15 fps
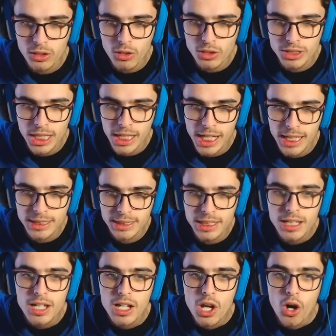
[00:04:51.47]
cosa
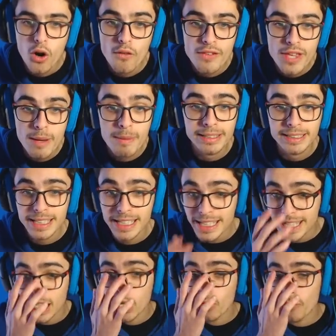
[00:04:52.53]
ragazzi Ovviamente
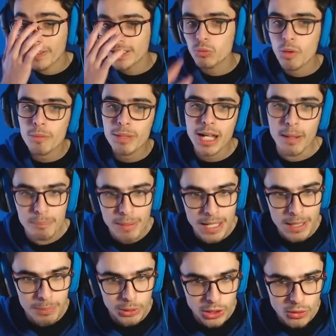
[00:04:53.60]
richiede 92.000
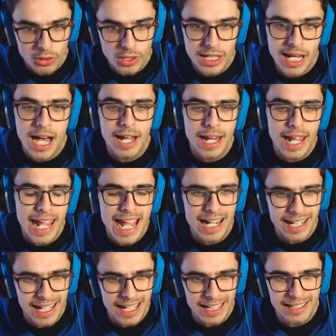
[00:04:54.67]
per poterlo creare E
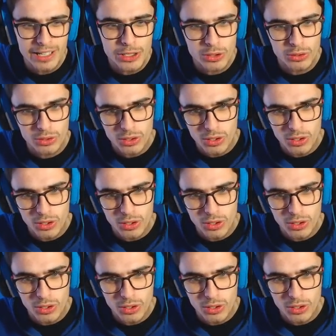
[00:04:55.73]
anche il creation